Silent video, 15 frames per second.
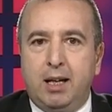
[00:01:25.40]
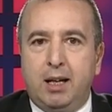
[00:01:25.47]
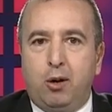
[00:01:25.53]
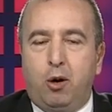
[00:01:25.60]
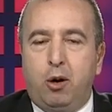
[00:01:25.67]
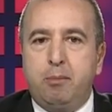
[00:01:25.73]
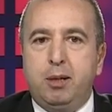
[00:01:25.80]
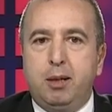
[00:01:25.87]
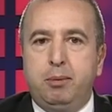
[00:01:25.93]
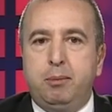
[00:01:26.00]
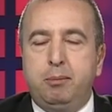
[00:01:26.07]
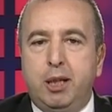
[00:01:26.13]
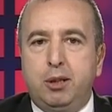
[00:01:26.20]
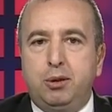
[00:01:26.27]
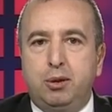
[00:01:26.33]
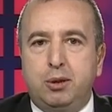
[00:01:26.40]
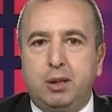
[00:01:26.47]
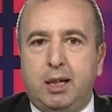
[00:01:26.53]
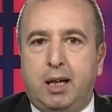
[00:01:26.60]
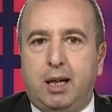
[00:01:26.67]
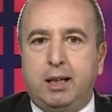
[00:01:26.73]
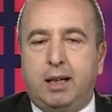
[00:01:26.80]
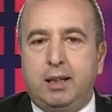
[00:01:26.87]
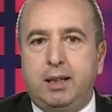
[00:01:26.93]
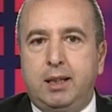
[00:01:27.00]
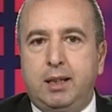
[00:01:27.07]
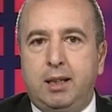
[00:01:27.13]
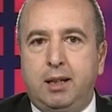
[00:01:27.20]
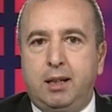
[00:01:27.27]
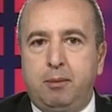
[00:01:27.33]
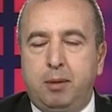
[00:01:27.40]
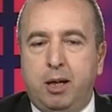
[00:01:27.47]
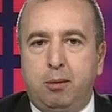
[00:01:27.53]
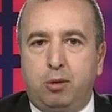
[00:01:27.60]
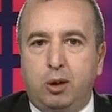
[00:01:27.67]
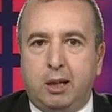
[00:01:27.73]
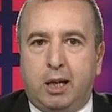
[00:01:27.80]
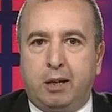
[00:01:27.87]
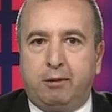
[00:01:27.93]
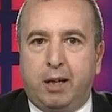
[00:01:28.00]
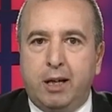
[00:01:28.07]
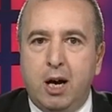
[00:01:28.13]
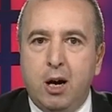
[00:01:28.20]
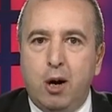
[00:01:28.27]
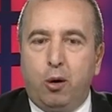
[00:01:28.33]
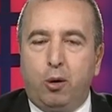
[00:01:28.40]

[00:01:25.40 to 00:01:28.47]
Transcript: 11.500 lira alan e, memurlar var.